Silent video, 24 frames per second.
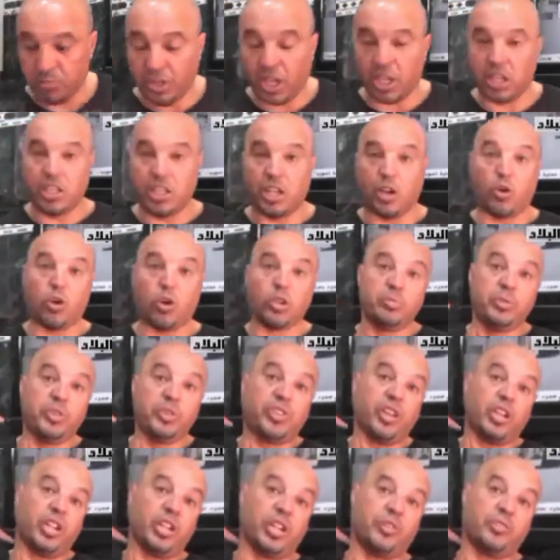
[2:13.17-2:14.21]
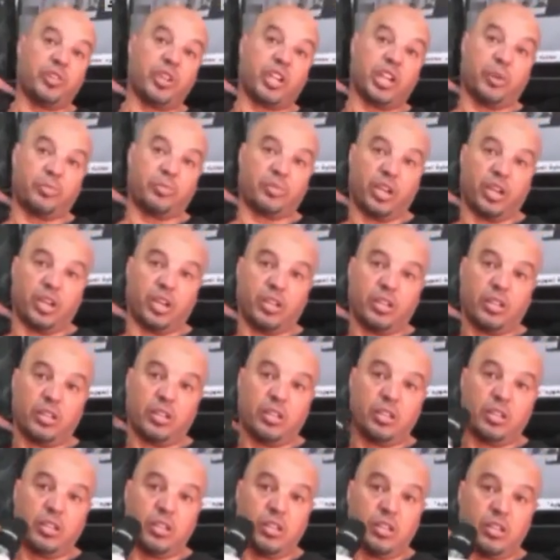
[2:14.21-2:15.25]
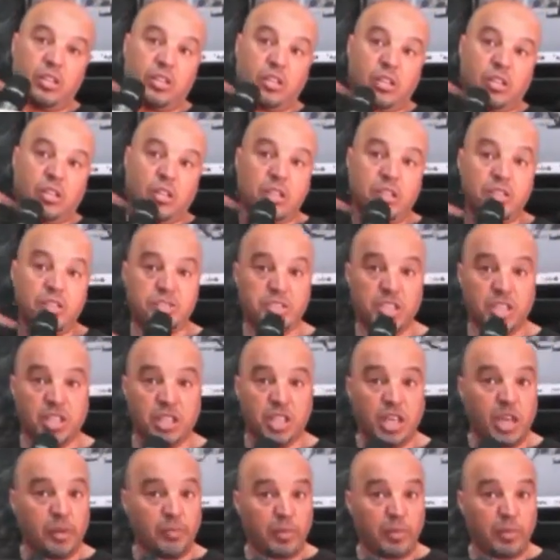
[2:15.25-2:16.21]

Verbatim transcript: مدخلين خد مثال هنا في رقبته السيد